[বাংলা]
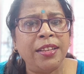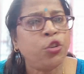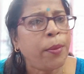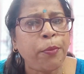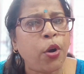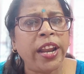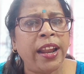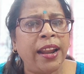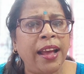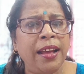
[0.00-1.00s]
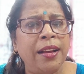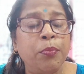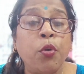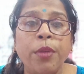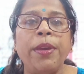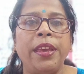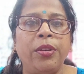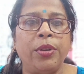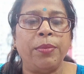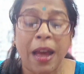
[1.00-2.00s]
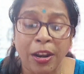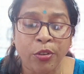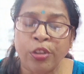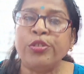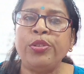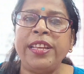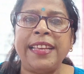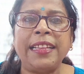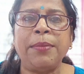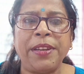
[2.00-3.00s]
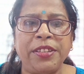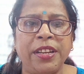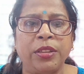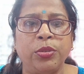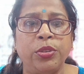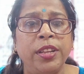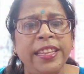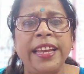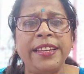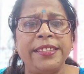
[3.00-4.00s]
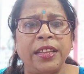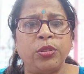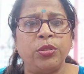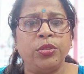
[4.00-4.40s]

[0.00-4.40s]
চোখে পড়ে না না পড়বে কি করে ভালো নজর দিয়ে দেখতে পারিস না তো দেখিস না তো